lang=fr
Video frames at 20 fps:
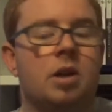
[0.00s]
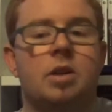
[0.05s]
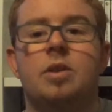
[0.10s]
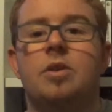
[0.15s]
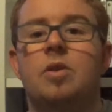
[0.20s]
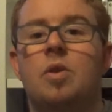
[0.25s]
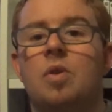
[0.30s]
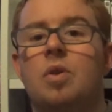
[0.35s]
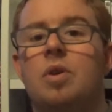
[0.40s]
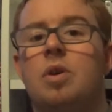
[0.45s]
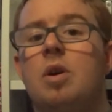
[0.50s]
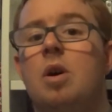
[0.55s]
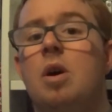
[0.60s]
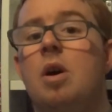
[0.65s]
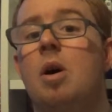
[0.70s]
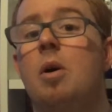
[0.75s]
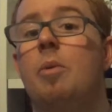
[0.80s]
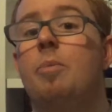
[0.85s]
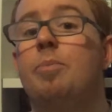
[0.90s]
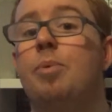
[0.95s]
Donc
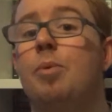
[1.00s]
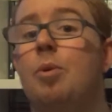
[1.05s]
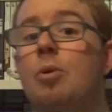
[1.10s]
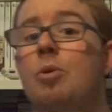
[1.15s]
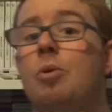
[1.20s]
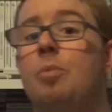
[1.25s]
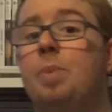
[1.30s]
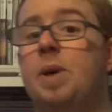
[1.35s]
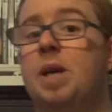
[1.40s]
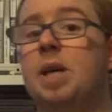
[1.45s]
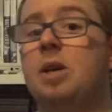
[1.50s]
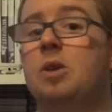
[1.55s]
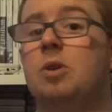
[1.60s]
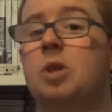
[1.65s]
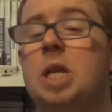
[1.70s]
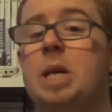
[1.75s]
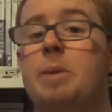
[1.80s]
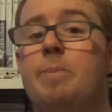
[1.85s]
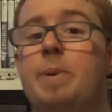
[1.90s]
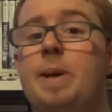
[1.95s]
euh, pour le prix que
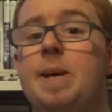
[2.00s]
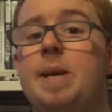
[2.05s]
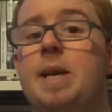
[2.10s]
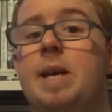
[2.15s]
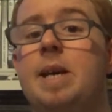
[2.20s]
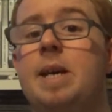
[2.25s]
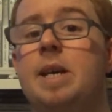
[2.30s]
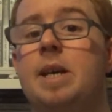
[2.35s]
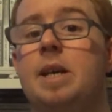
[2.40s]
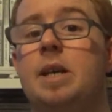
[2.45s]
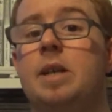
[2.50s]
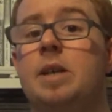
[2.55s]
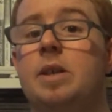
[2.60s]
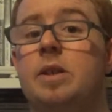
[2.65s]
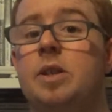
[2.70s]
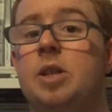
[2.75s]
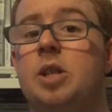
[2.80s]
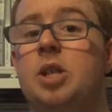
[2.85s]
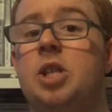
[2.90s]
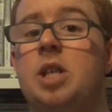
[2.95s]
je l'ai payé,
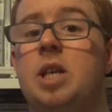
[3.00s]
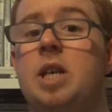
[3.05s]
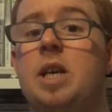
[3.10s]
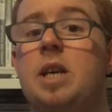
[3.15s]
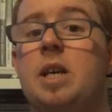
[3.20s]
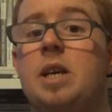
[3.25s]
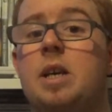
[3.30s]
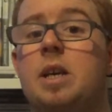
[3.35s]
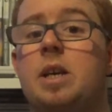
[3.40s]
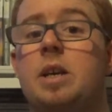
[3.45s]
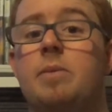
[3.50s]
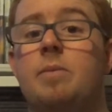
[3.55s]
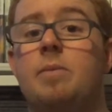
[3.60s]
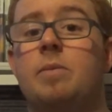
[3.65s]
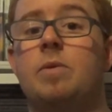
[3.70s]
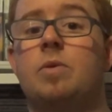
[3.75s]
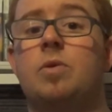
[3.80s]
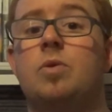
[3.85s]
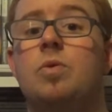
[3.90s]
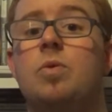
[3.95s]
euh, j'ai
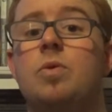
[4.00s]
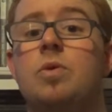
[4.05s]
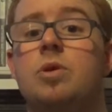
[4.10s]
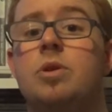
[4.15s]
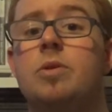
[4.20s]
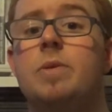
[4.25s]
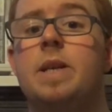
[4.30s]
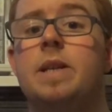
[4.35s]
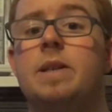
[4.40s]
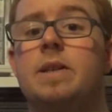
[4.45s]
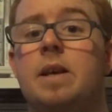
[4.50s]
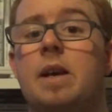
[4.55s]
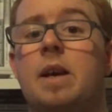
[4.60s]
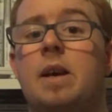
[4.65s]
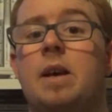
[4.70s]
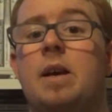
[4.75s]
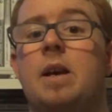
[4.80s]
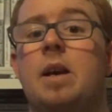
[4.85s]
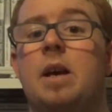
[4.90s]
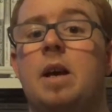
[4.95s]
tout de suite
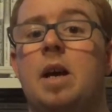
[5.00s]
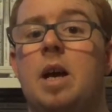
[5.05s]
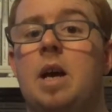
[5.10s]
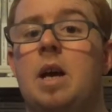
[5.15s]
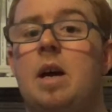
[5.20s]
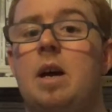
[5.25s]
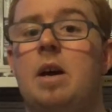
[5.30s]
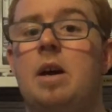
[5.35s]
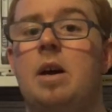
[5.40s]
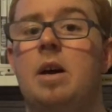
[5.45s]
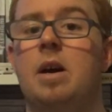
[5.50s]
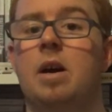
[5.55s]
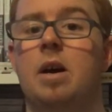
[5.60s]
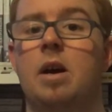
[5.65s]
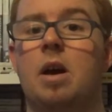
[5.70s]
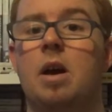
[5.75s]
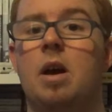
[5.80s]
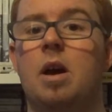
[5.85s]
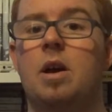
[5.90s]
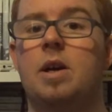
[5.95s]

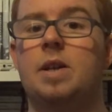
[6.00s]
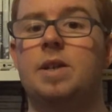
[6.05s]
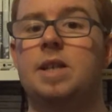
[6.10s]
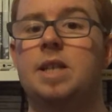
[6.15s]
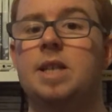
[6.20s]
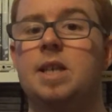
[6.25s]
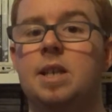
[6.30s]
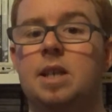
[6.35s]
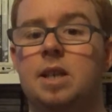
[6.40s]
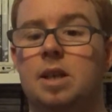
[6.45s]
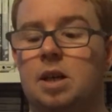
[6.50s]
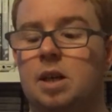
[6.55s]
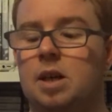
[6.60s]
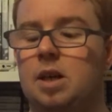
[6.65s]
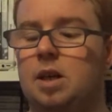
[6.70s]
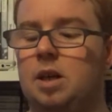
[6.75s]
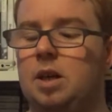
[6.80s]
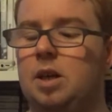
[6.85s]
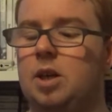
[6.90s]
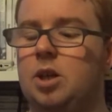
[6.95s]
euh, dit
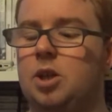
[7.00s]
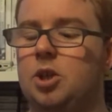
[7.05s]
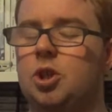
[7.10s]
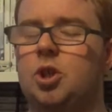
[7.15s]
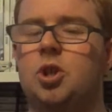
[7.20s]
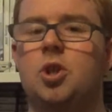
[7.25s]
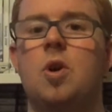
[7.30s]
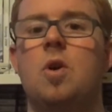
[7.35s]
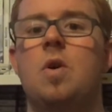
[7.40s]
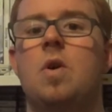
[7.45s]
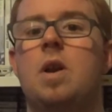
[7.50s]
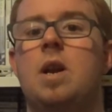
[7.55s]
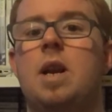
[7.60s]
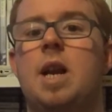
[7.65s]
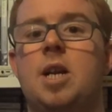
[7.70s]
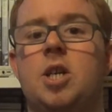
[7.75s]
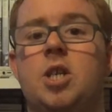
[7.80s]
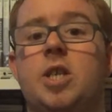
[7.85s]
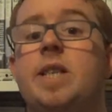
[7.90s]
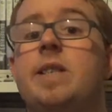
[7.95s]
je
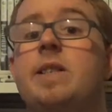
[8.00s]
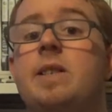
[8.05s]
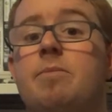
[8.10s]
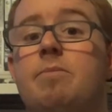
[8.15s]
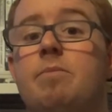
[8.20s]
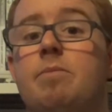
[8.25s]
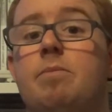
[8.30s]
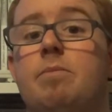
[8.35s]
l'achète